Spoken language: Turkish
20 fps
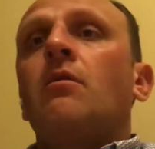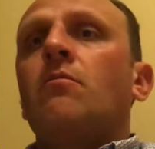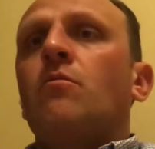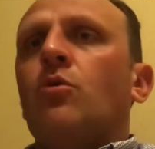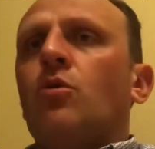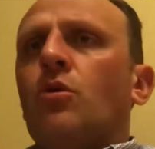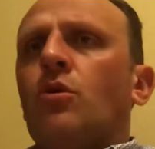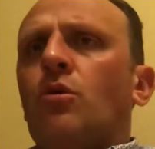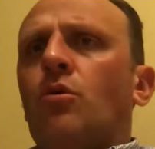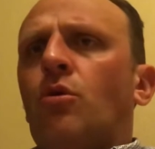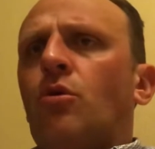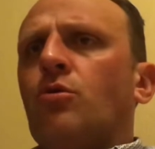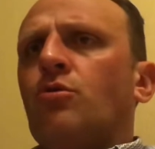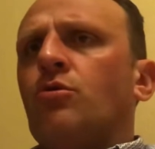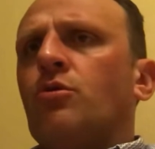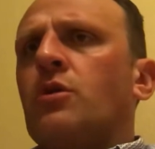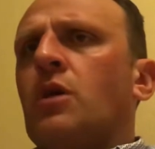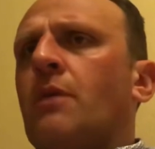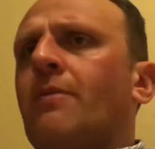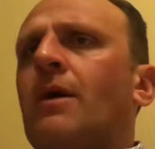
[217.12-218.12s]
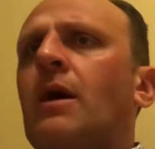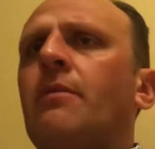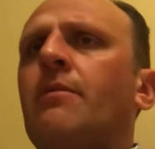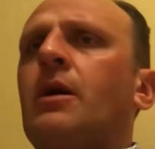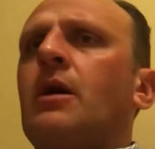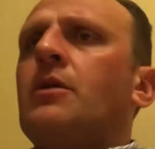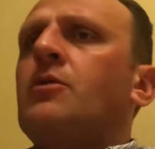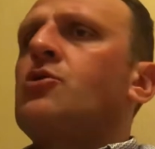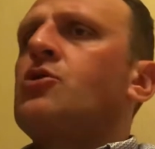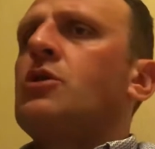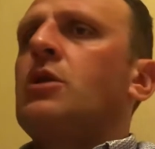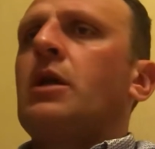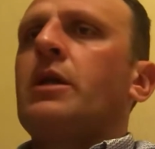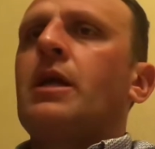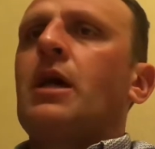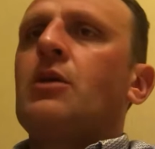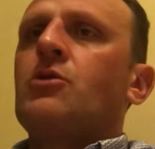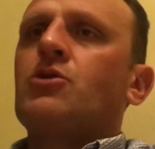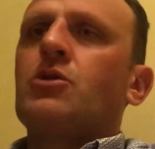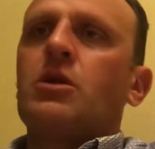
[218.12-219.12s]
Bu onu tamamen
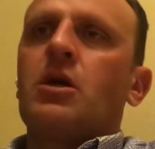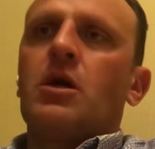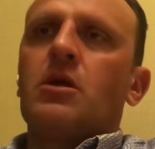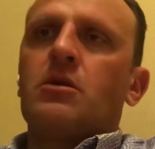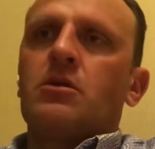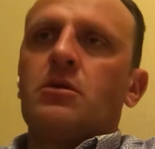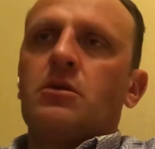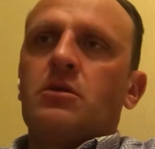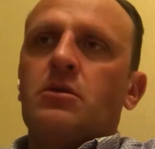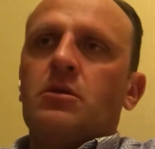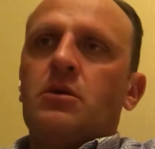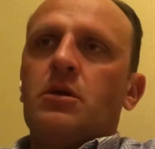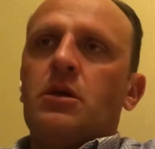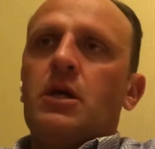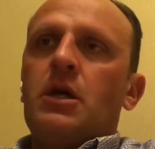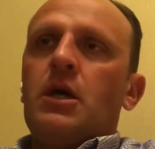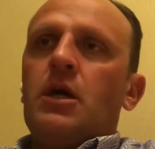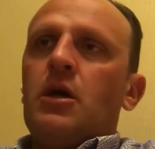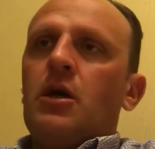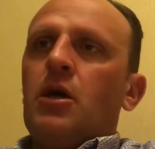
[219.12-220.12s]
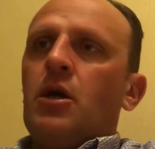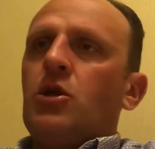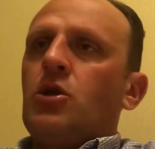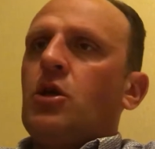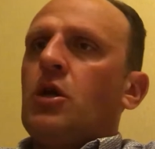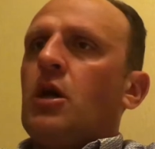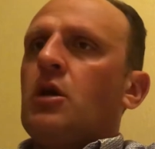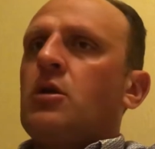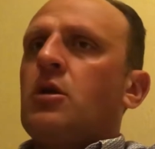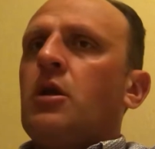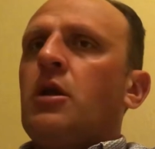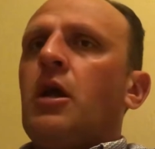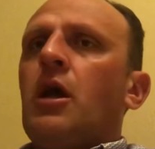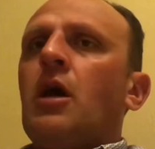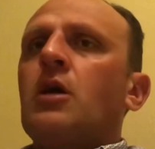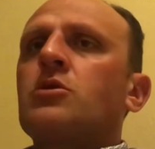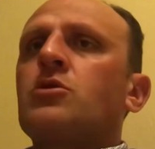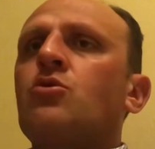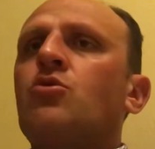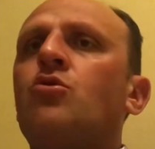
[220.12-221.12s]
çileden çıkarttı. Etikete ne
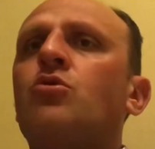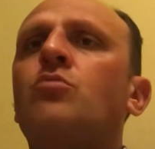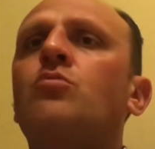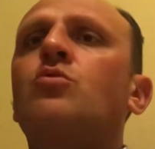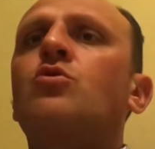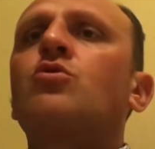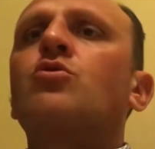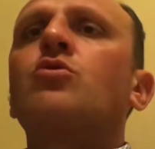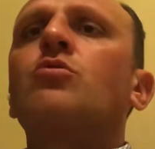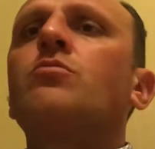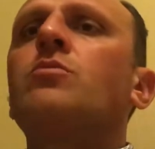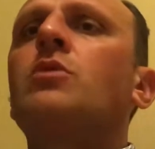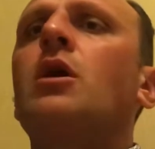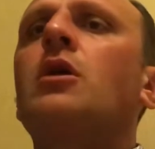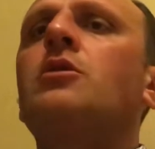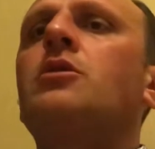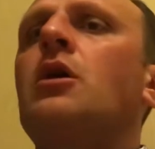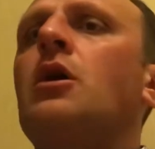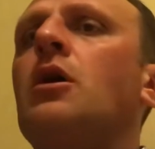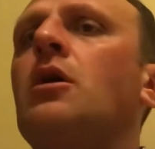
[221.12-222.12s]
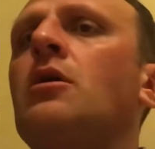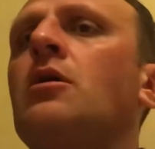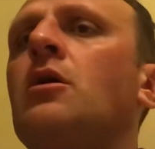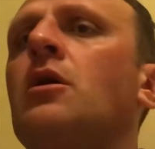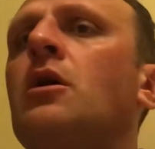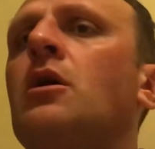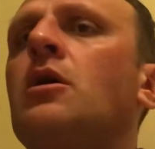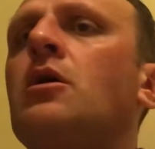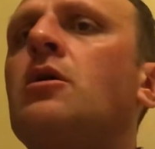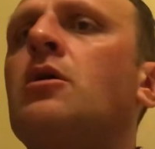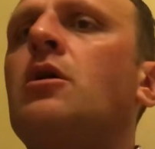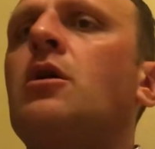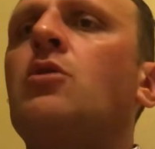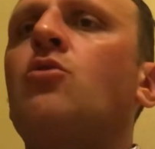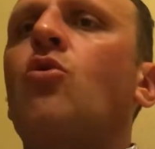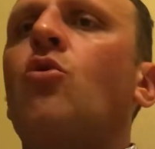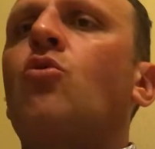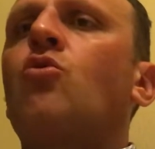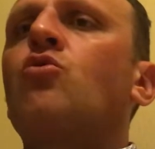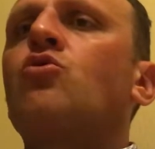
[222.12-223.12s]
yazdığı umurumda değil.
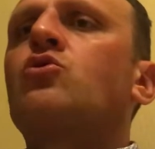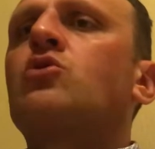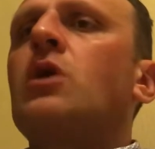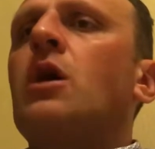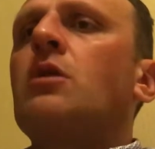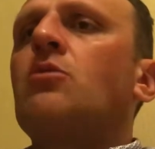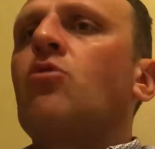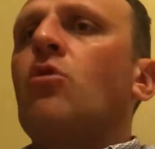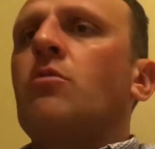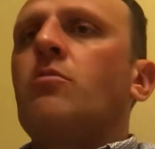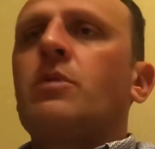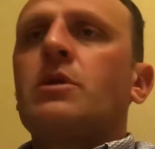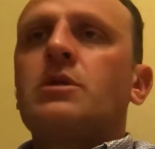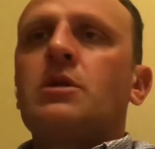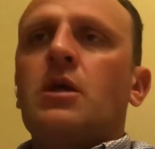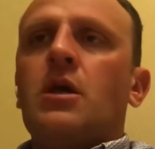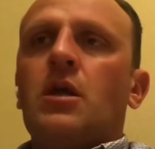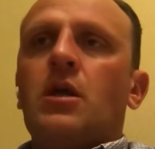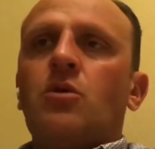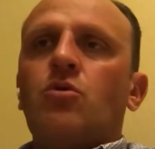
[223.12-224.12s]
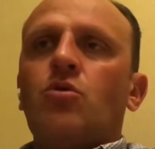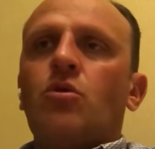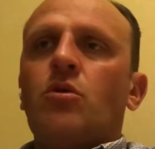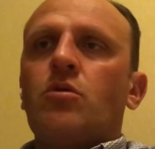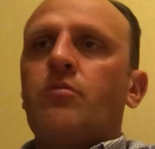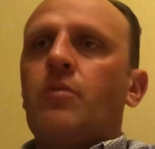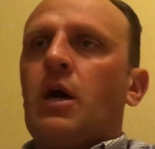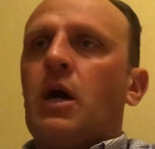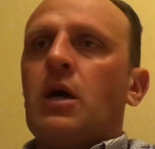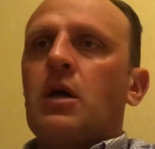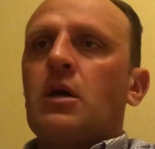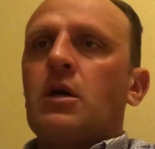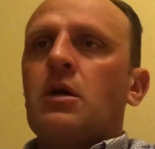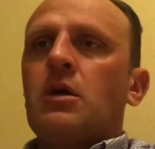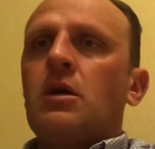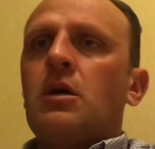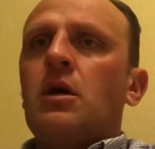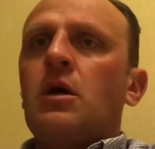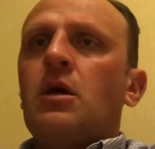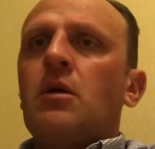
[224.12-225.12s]
49 sent olması gerekiyor. Bak,
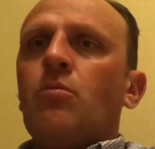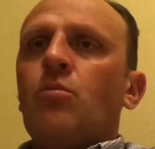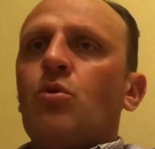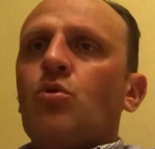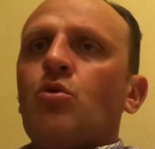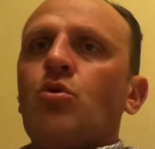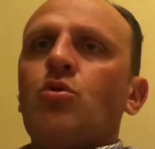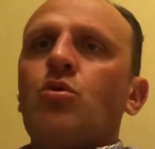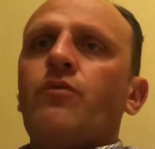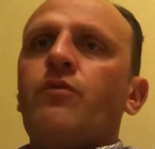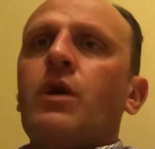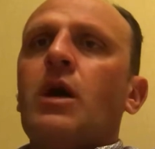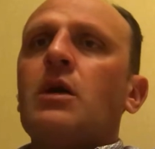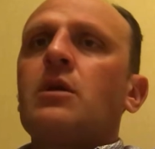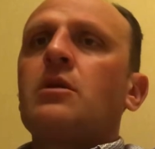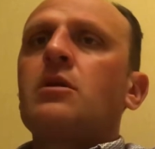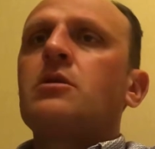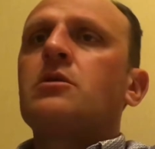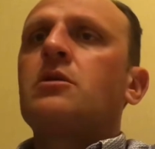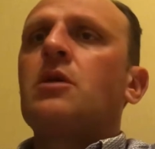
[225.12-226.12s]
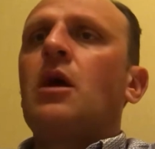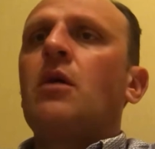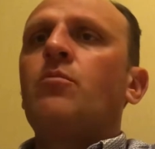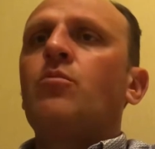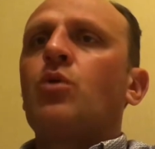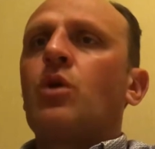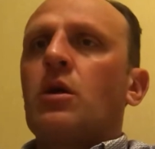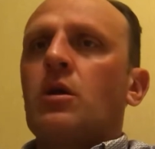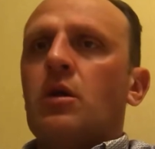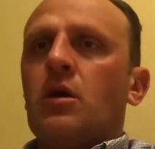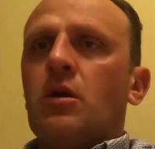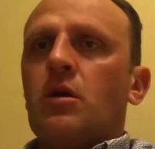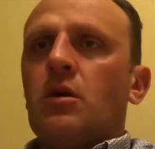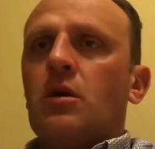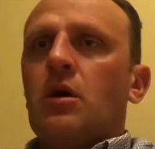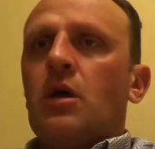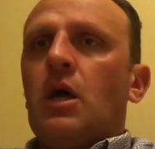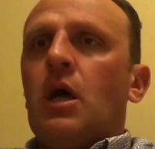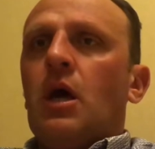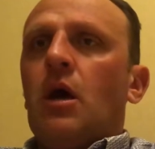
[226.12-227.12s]
bugünkü fiyat listem burada.
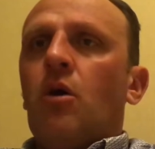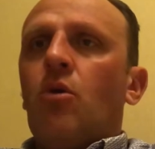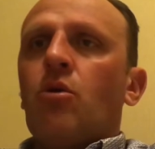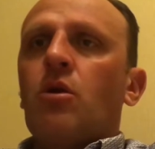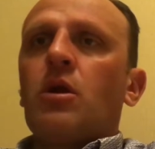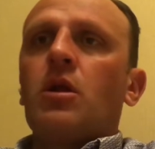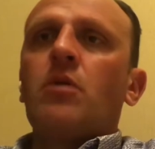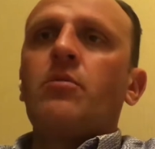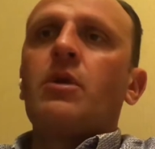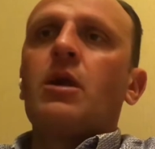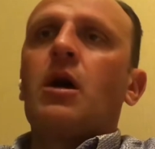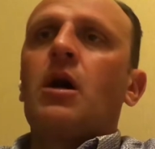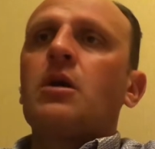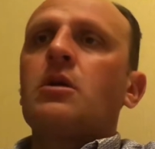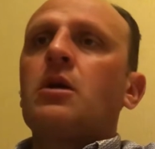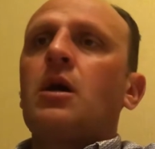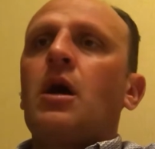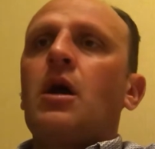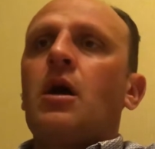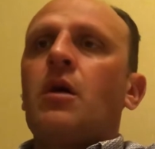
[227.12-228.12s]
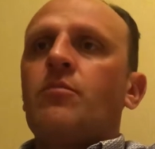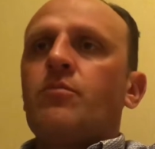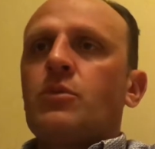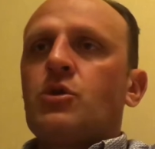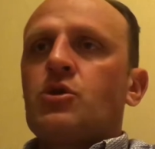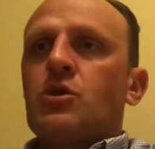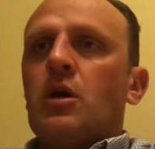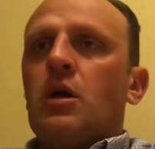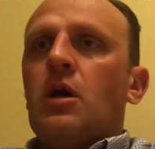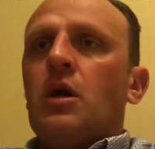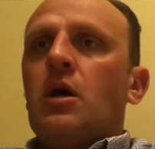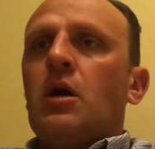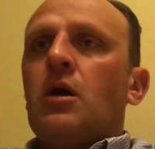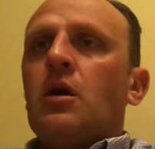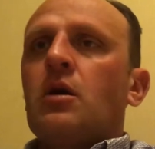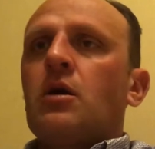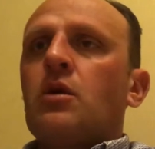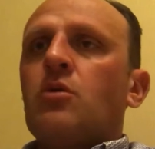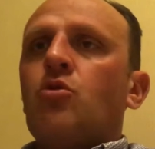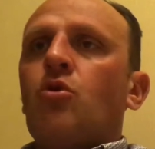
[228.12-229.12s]
Orada biri hata yapmış.
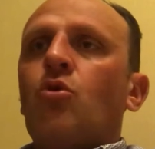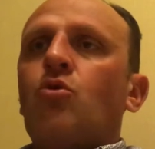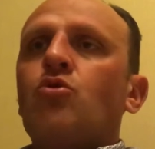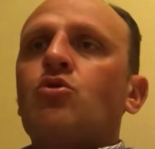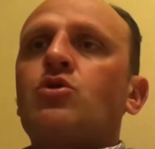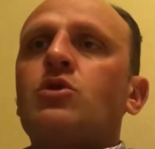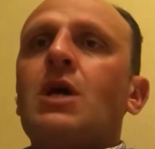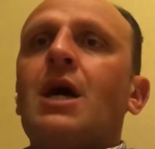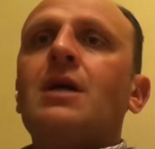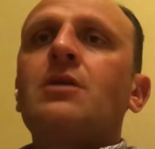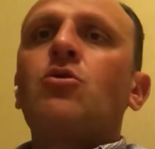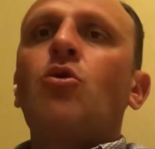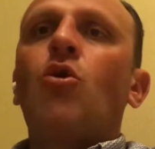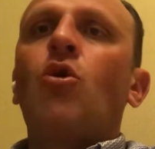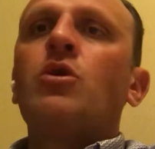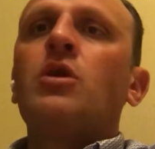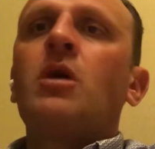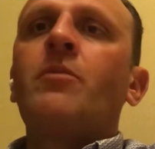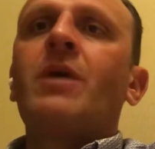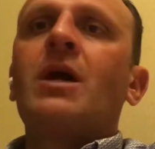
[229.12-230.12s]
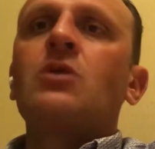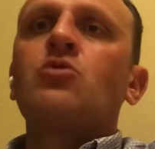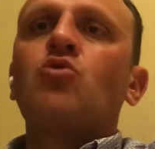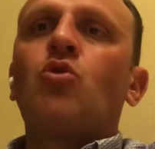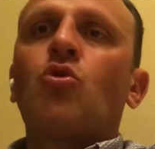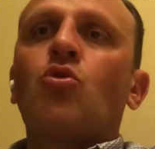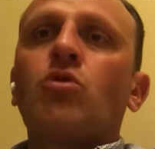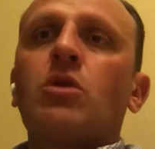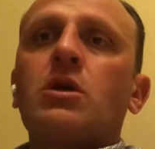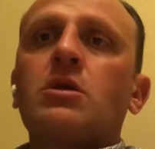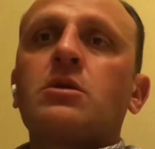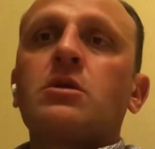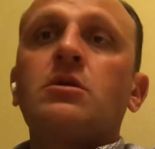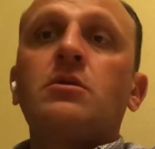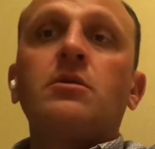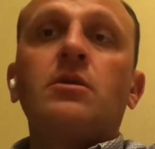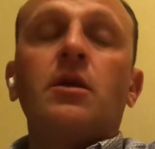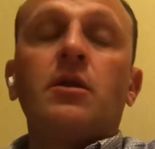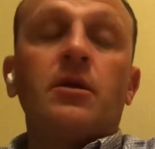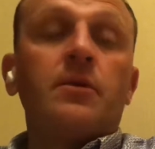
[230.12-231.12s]
49 sent ödemek
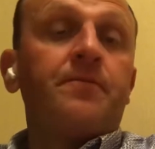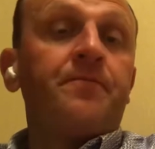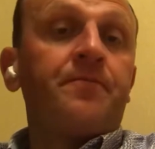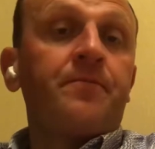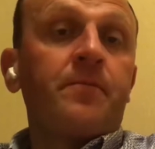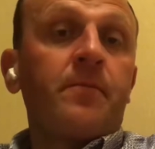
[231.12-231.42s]
zorundasın dedi.